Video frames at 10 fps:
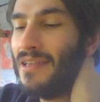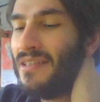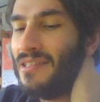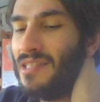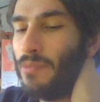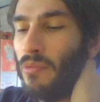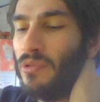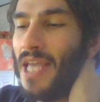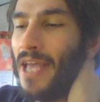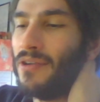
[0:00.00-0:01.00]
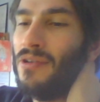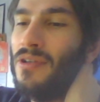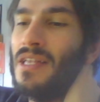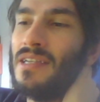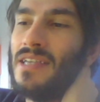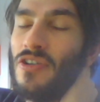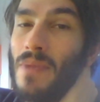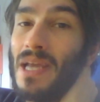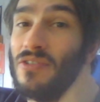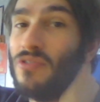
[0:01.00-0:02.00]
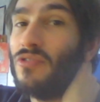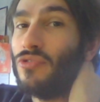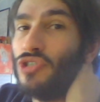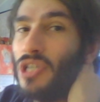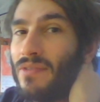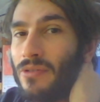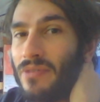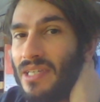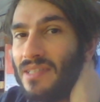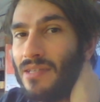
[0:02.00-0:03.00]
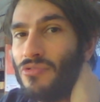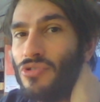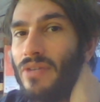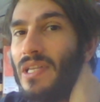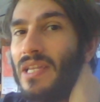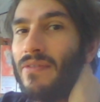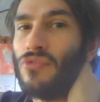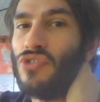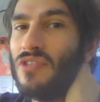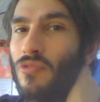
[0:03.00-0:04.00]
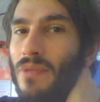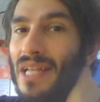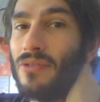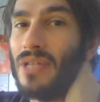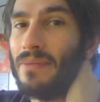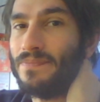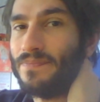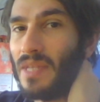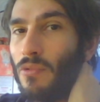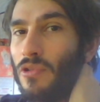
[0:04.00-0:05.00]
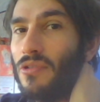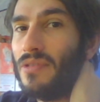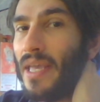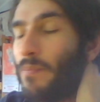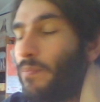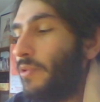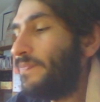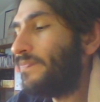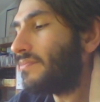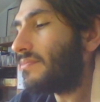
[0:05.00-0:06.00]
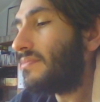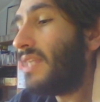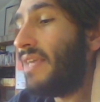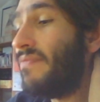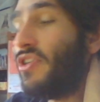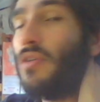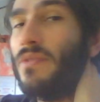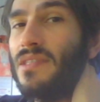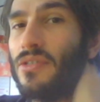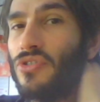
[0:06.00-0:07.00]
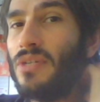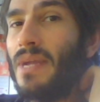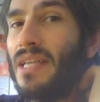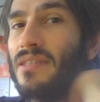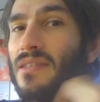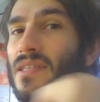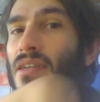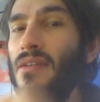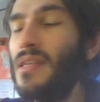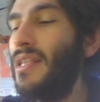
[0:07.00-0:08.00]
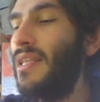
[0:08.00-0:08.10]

di tipo moderno, che i romani non conoscevano perché essendo civili avevano già superato da, da molto tempo, e invece questi germani sì.